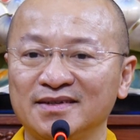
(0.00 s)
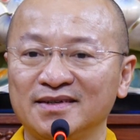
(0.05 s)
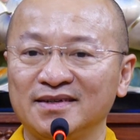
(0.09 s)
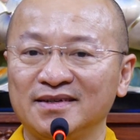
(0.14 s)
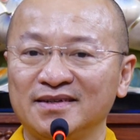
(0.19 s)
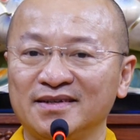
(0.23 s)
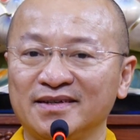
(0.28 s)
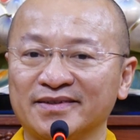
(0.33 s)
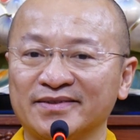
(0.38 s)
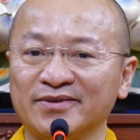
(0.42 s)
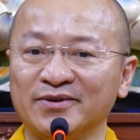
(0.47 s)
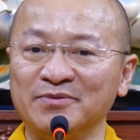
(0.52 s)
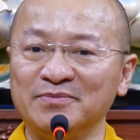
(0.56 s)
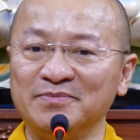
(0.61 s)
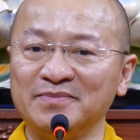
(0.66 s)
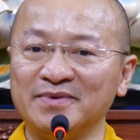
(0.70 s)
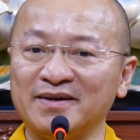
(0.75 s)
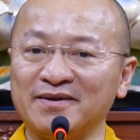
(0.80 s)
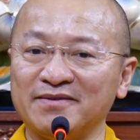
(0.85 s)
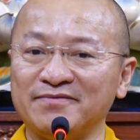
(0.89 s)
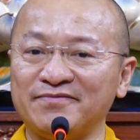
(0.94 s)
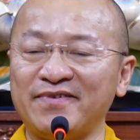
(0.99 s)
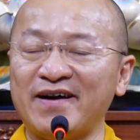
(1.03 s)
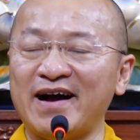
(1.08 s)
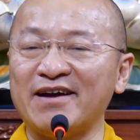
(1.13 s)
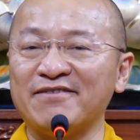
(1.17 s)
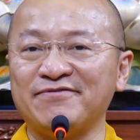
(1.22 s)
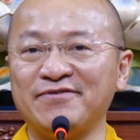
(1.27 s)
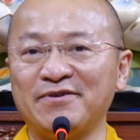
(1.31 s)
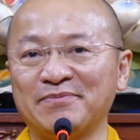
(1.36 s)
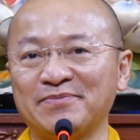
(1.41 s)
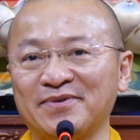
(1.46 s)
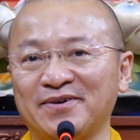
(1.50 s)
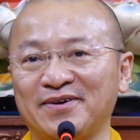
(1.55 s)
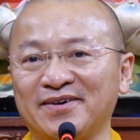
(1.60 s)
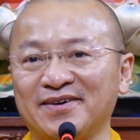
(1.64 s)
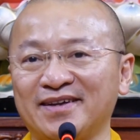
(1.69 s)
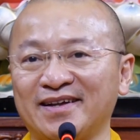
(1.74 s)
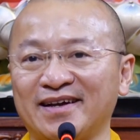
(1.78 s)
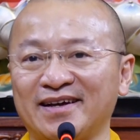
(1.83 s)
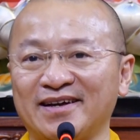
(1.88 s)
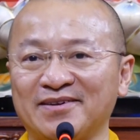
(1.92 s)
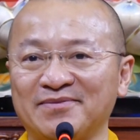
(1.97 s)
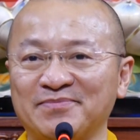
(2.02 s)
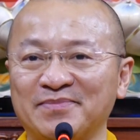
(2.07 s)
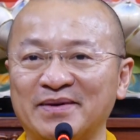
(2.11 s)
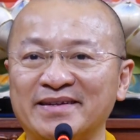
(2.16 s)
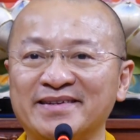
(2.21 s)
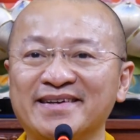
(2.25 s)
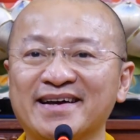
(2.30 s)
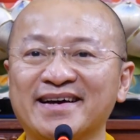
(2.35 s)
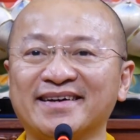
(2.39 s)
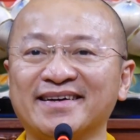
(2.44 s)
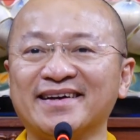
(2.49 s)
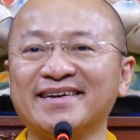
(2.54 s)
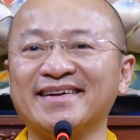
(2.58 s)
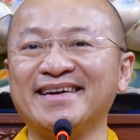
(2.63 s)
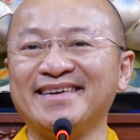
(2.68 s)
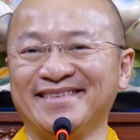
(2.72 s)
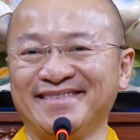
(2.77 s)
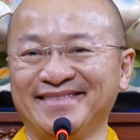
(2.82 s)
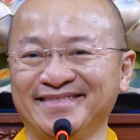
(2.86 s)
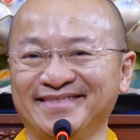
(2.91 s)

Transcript: Thì tụng vài phút thôi là bệnh nhân đã đi.